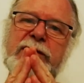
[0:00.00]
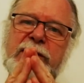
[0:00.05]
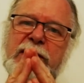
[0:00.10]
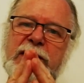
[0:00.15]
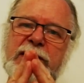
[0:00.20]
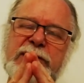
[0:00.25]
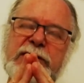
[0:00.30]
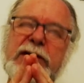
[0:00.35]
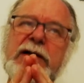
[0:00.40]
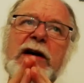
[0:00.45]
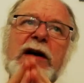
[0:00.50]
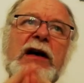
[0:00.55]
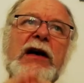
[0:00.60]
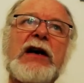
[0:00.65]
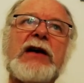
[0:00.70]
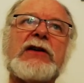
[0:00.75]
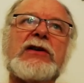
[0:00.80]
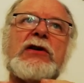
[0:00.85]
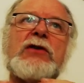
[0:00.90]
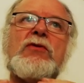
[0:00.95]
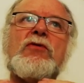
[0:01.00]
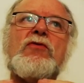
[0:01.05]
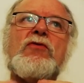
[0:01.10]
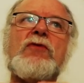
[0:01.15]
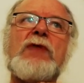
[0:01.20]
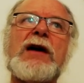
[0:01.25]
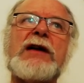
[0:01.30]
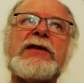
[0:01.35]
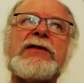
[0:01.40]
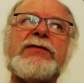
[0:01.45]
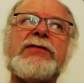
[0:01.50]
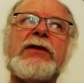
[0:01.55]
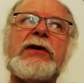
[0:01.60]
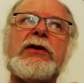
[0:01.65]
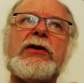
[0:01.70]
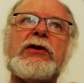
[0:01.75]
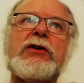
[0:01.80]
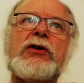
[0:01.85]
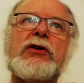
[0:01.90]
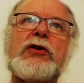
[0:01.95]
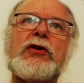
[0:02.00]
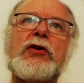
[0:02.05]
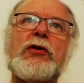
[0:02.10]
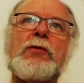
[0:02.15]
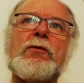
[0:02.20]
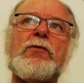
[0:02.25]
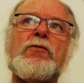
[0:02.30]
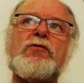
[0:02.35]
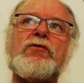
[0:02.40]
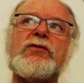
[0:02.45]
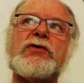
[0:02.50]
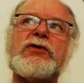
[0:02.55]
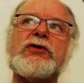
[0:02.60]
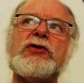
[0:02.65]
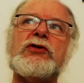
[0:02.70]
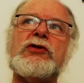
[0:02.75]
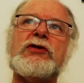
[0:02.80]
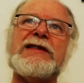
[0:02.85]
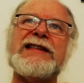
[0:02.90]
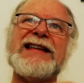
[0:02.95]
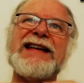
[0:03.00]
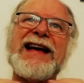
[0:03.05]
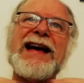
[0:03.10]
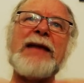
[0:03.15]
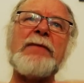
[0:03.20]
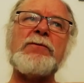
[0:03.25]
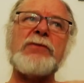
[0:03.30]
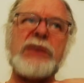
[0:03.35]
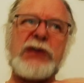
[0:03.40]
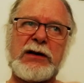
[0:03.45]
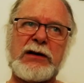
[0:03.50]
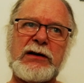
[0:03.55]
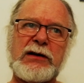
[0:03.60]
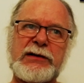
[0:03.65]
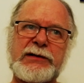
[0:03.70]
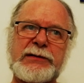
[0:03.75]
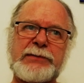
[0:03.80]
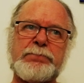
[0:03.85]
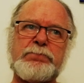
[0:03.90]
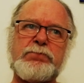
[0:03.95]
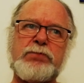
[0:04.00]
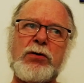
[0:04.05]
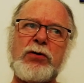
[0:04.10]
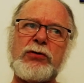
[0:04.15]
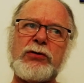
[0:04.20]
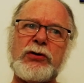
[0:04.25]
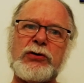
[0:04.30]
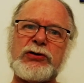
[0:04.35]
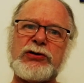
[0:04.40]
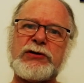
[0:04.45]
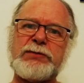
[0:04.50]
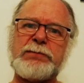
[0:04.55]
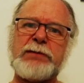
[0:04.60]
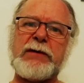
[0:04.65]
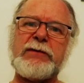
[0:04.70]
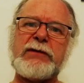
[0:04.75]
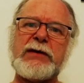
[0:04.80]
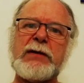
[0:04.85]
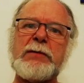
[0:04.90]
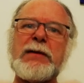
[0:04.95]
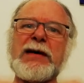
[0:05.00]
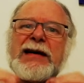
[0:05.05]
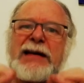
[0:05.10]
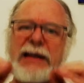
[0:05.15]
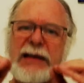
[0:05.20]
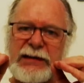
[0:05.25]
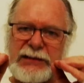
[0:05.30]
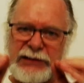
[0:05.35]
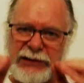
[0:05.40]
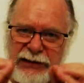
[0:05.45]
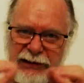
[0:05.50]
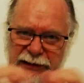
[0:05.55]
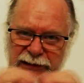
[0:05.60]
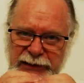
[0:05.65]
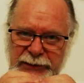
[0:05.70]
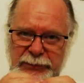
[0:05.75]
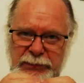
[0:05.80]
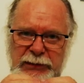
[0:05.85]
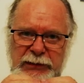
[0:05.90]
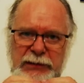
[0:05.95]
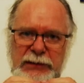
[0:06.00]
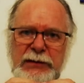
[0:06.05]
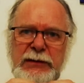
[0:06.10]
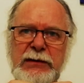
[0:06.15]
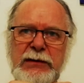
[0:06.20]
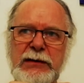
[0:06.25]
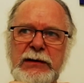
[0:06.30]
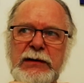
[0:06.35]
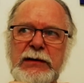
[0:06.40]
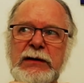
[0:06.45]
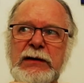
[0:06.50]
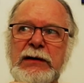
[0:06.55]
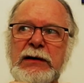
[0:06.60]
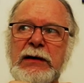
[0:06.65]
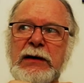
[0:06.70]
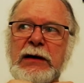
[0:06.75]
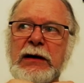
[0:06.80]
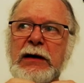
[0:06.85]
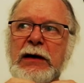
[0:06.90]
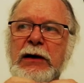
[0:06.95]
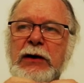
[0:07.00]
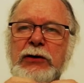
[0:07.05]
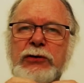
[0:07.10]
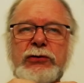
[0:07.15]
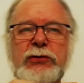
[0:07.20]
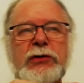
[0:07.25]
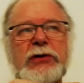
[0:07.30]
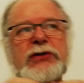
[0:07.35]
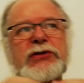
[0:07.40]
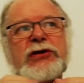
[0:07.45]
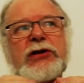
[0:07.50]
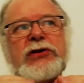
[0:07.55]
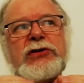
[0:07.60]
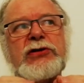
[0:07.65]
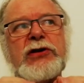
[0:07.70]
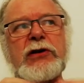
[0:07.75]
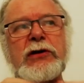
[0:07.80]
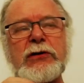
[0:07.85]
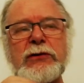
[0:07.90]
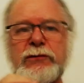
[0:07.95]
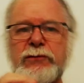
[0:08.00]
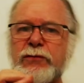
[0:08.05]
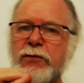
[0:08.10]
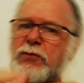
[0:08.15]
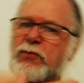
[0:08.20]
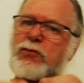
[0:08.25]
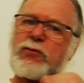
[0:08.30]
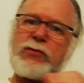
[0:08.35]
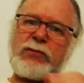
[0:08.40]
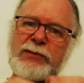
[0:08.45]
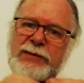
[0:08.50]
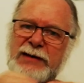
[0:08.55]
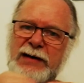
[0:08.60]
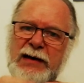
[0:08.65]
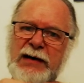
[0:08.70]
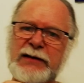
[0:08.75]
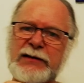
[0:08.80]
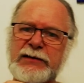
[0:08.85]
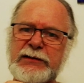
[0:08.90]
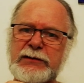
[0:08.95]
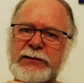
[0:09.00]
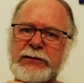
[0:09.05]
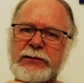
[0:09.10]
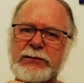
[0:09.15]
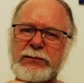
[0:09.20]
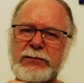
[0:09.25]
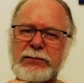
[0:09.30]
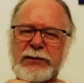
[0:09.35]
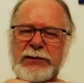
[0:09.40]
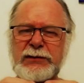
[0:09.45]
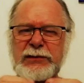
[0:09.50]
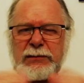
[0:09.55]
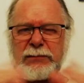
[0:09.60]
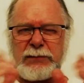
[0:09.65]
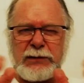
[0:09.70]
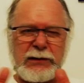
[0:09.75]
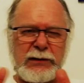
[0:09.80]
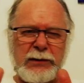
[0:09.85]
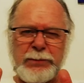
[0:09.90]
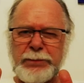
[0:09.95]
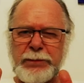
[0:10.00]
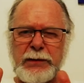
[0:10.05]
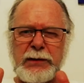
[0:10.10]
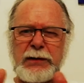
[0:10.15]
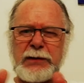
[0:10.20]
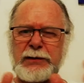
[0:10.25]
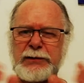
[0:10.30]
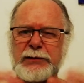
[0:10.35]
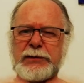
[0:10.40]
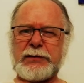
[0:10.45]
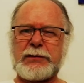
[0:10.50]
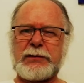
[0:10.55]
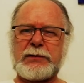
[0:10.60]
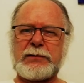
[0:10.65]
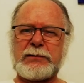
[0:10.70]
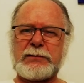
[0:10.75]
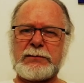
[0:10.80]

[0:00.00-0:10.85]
wiedzy, tym łatwiej dla mnie jest pojąć pewne mechanizmy, które się dzieją wokół nas, które są nie do pojęcia.